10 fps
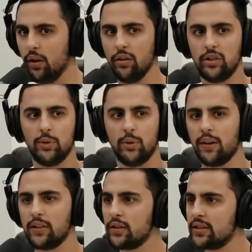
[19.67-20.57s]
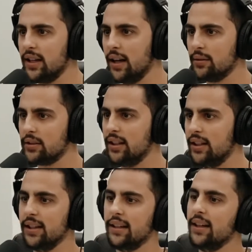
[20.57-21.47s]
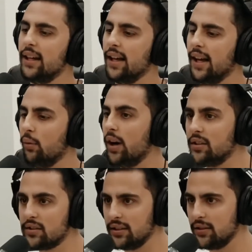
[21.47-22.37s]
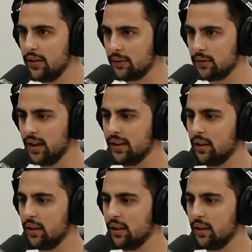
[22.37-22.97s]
Outro tipo de prova social seria é um artigo científico, né?